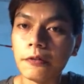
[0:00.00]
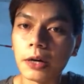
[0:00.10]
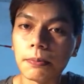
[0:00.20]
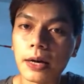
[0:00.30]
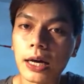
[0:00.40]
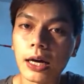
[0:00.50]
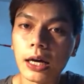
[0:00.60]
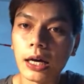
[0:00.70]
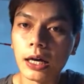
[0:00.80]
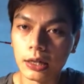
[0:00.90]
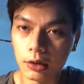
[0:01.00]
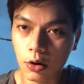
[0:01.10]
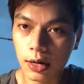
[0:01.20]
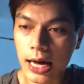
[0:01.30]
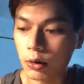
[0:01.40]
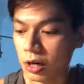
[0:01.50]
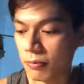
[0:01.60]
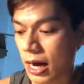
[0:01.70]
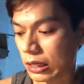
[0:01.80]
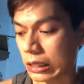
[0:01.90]
việc mà còn lại của các
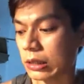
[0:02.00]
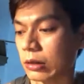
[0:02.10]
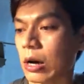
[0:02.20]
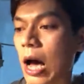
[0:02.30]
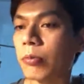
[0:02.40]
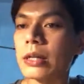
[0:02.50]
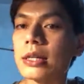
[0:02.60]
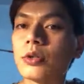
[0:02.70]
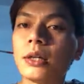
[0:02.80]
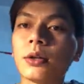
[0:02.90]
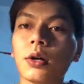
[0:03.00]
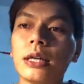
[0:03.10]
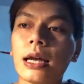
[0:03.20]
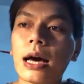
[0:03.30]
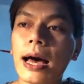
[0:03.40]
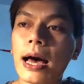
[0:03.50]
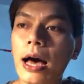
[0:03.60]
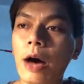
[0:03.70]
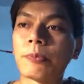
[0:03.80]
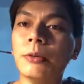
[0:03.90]
bạn học cái giáo trình đó chỉ là
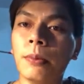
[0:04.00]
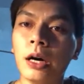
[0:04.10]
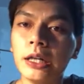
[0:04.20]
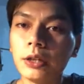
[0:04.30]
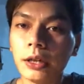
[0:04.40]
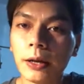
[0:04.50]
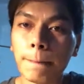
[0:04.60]
học từ mới thôi à.